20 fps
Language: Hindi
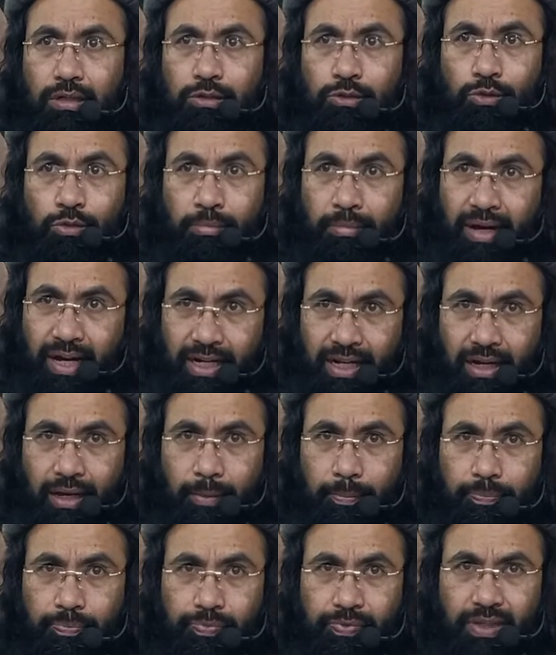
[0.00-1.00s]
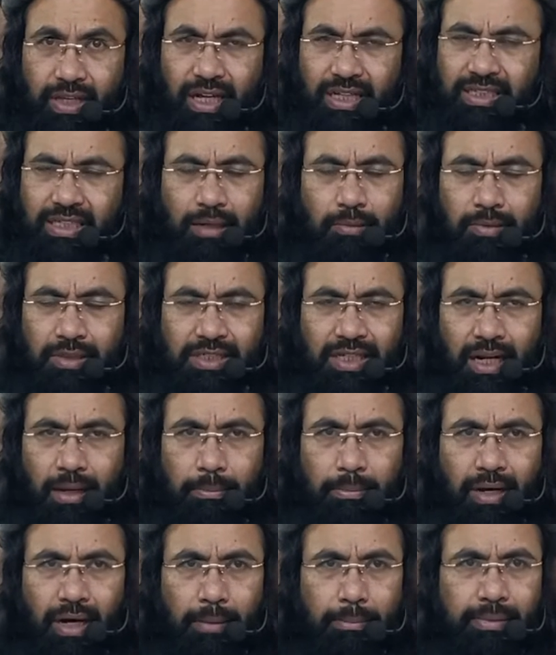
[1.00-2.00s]
यूँ मारा असल मसला
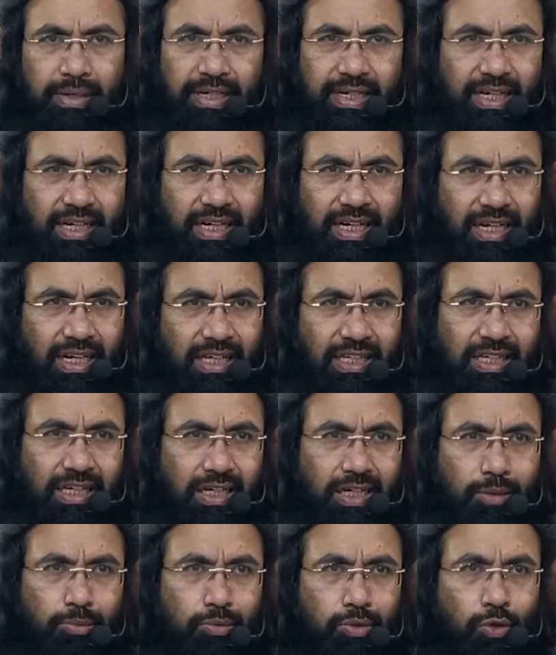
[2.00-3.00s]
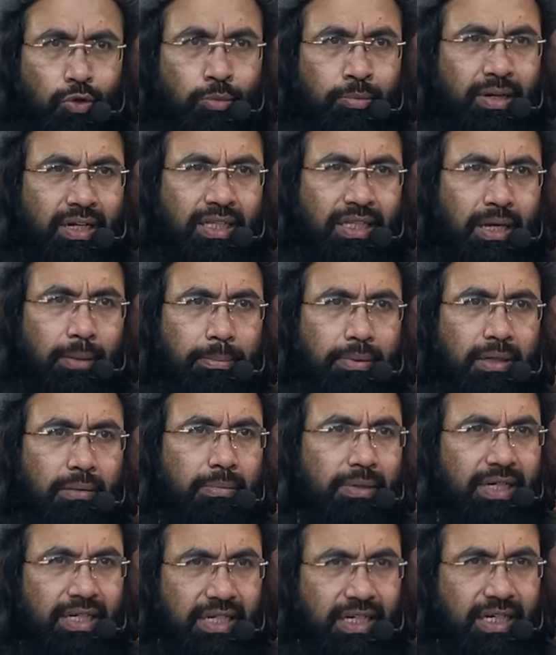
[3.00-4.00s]
बाप बेटे का नहीं था कि उमर ने अपने
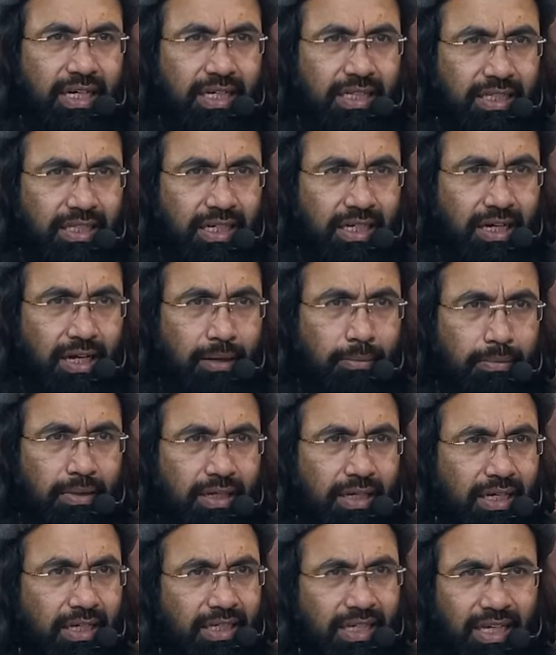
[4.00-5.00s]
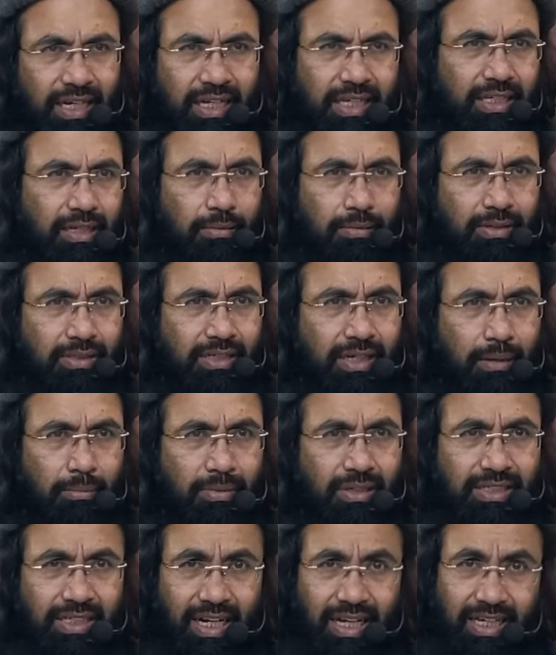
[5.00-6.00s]
बेटे का इंतकाम लिया ये नहीं था मसला
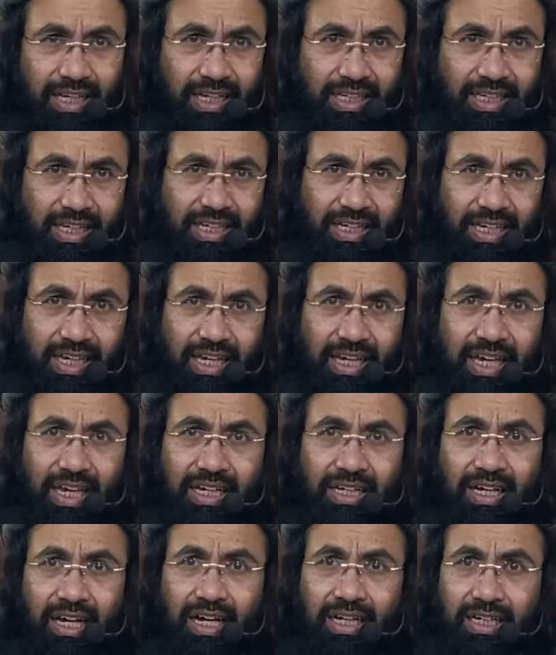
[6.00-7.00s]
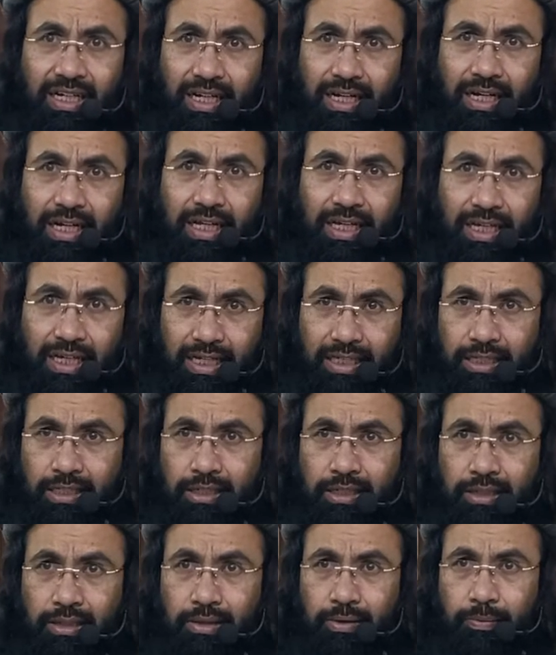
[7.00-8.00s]
मसला ये था कि एक अकलीत
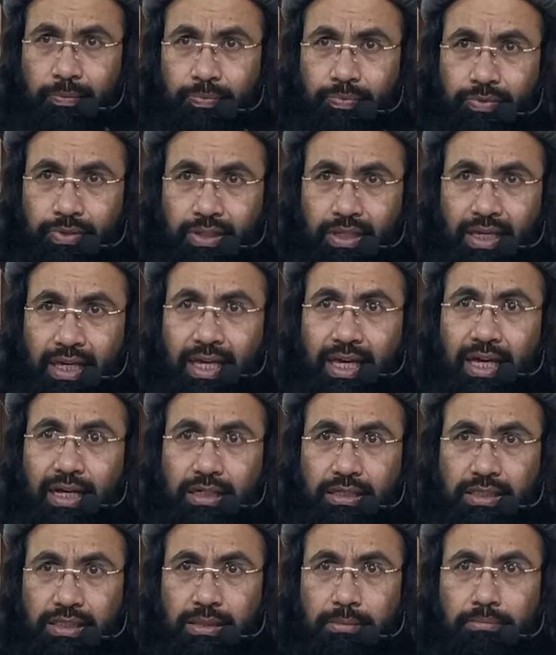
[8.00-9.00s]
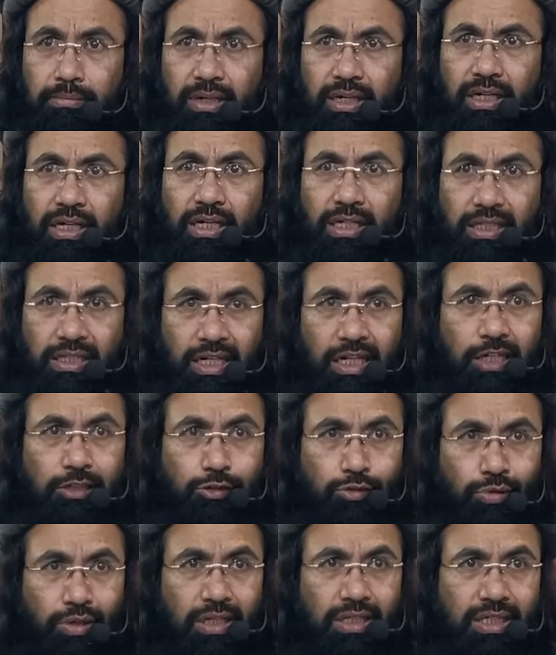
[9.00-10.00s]
एक ज़िम्मी की इतनी
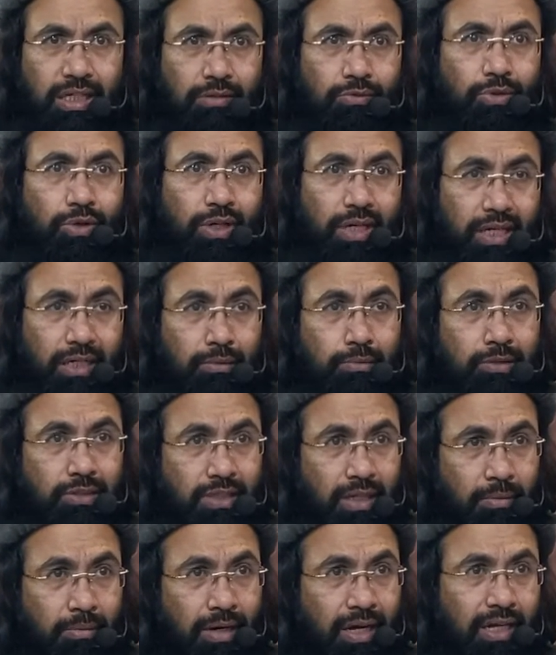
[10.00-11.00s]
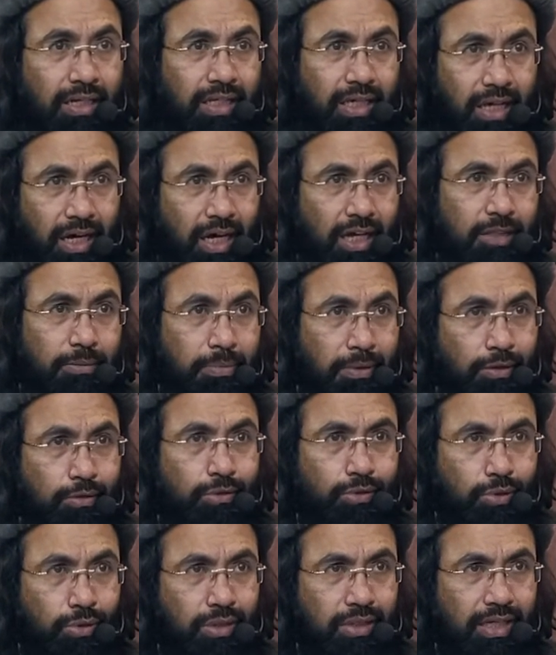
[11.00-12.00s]
जरूरत कि वो एक मुसलमान के हाथ पाँव
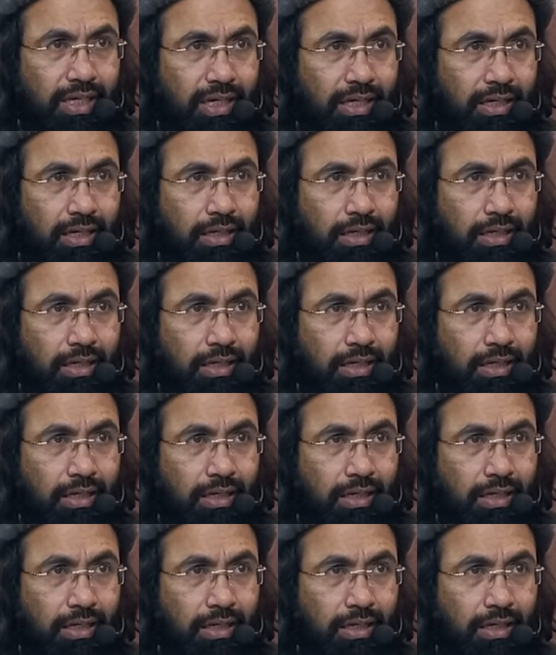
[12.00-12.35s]
तोड़ दे